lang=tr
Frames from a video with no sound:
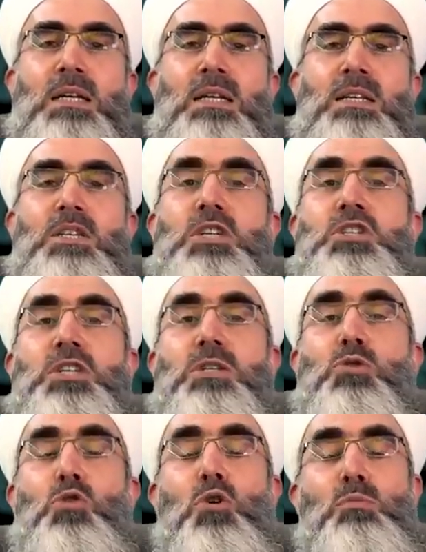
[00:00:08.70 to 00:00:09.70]
Niçin
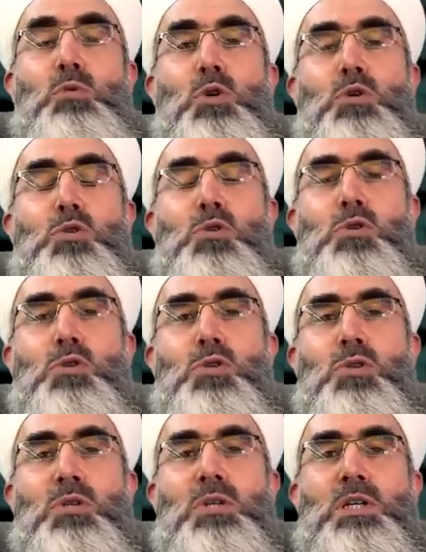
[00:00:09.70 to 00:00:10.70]

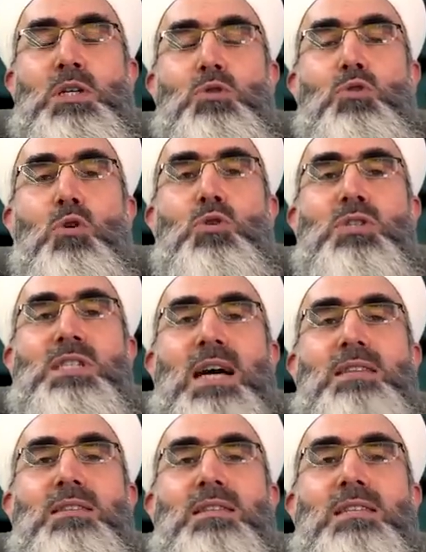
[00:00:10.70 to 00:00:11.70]
sormuyorsunuz?
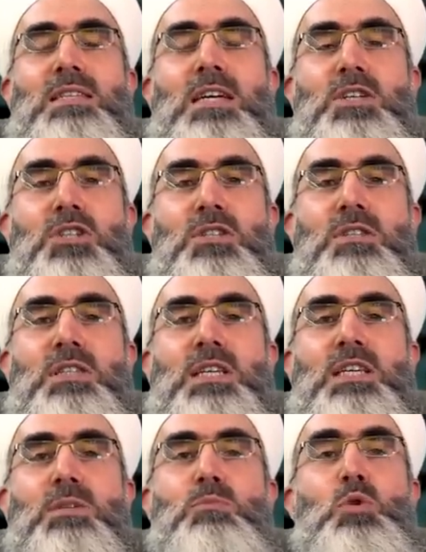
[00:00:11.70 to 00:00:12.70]
90
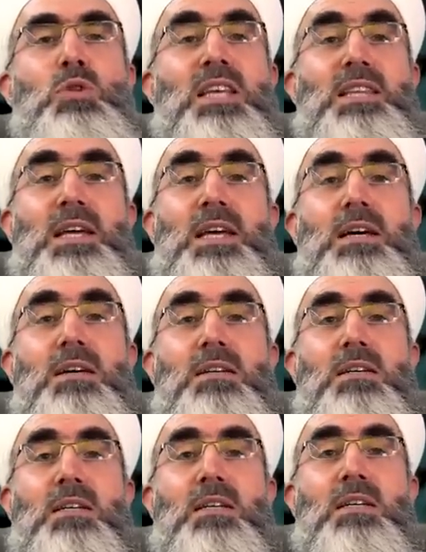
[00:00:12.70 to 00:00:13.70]
yaşındaki bu dedeye
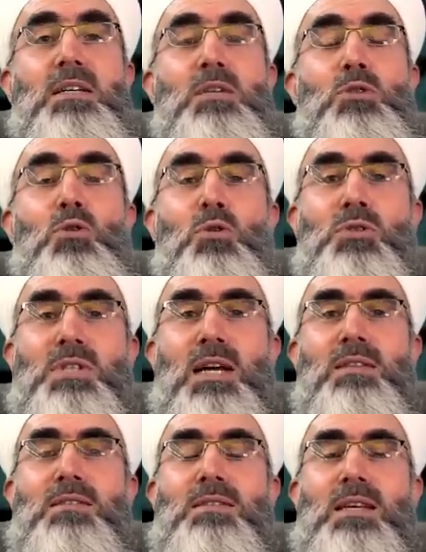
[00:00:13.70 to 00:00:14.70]

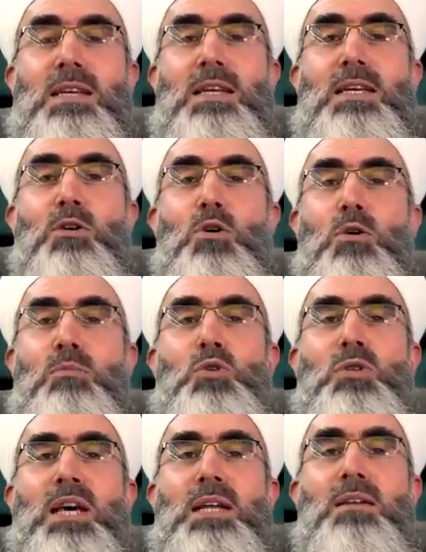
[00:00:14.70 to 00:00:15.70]
90 senelik
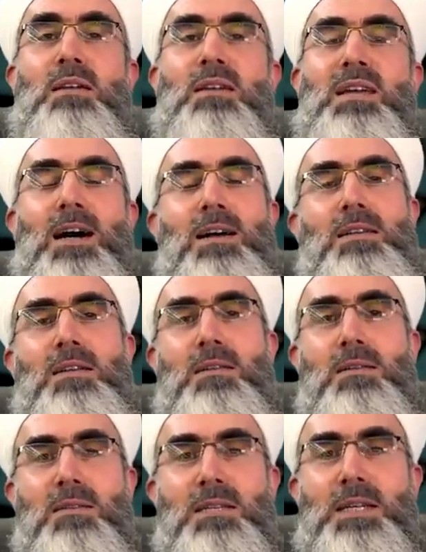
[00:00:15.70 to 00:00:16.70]
ömürden ne
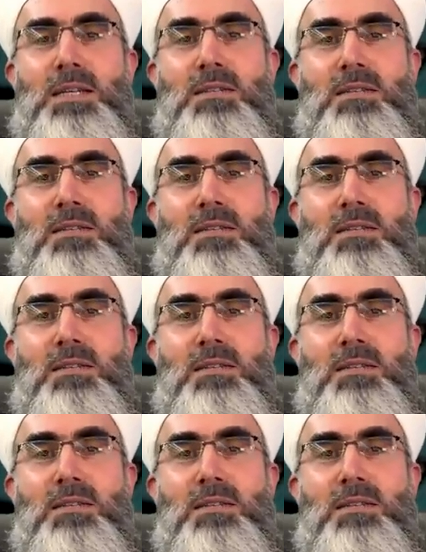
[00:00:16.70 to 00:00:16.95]
anladın diye.